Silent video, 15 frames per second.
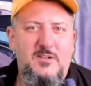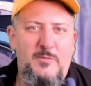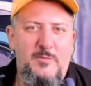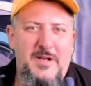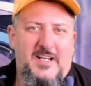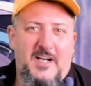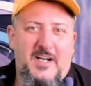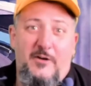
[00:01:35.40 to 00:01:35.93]

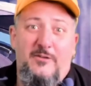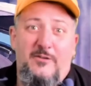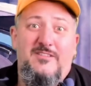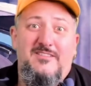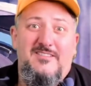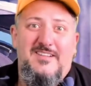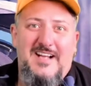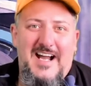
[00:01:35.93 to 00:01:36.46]
americano,
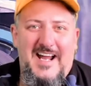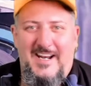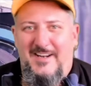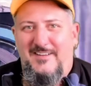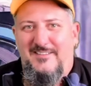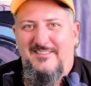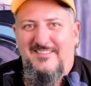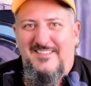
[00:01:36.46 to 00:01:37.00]

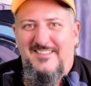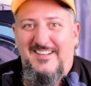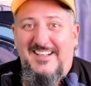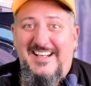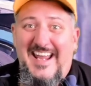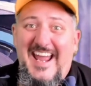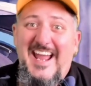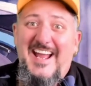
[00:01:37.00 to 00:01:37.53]
cara,
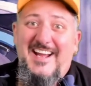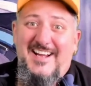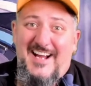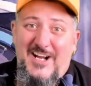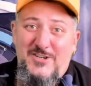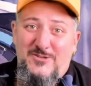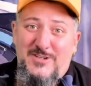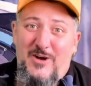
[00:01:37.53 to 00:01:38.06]
quer
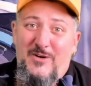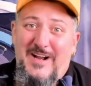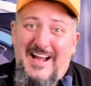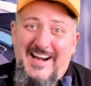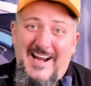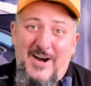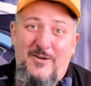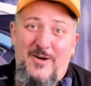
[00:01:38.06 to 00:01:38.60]
ajudar o
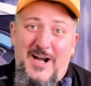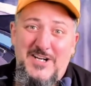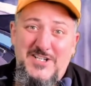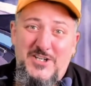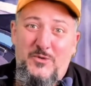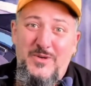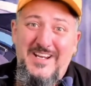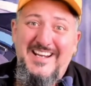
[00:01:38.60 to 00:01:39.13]
canal?
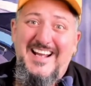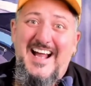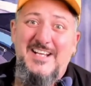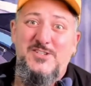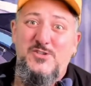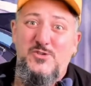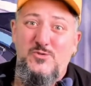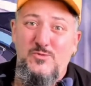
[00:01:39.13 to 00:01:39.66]
Adquire a
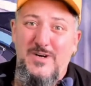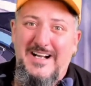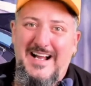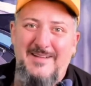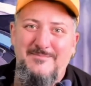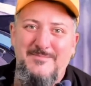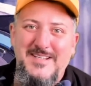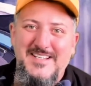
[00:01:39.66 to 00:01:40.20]
sua
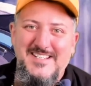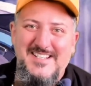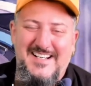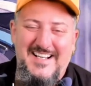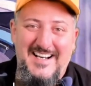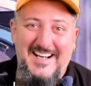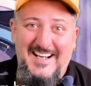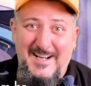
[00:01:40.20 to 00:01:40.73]
camisa,
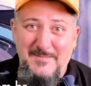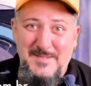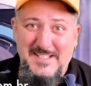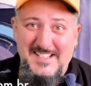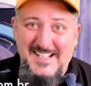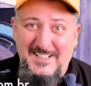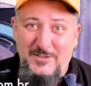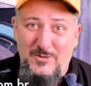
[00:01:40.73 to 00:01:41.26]
cara,
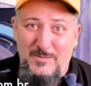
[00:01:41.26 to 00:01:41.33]
camiseta do